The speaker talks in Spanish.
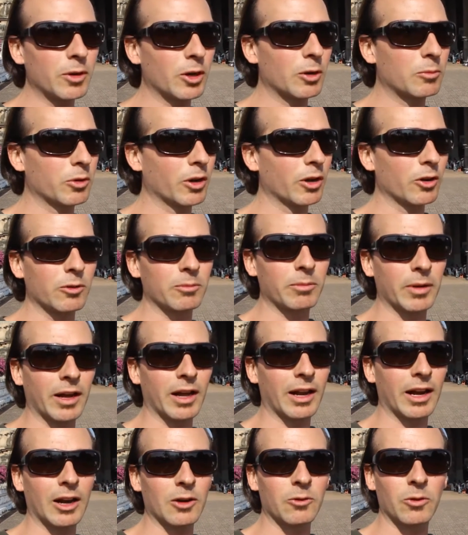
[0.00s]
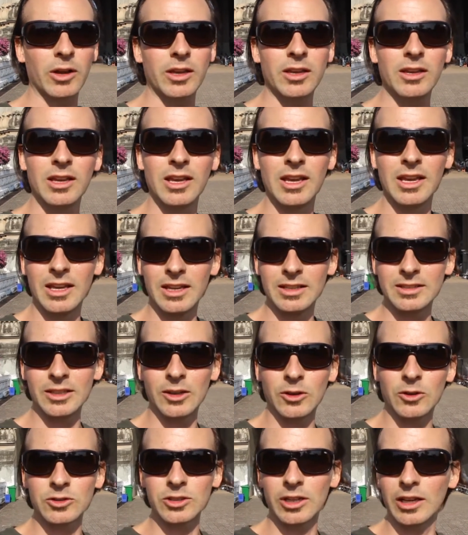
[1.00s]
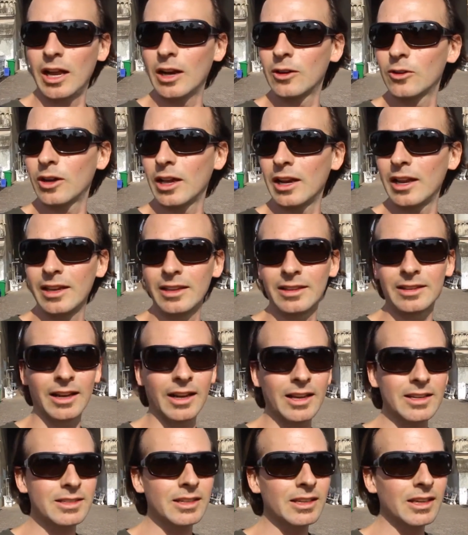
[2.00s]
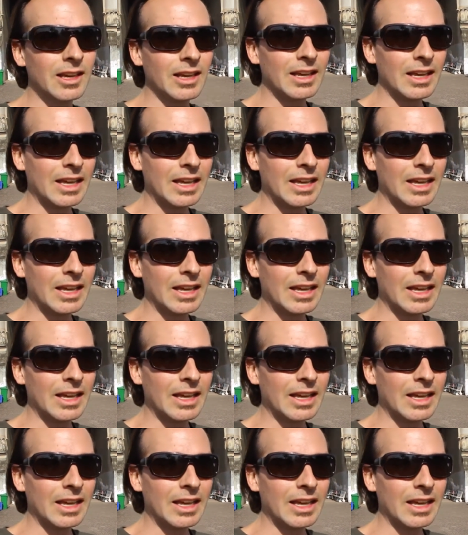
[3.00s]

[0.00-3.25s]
pero pueden comprar algo ahí si consiguen algo que les interese.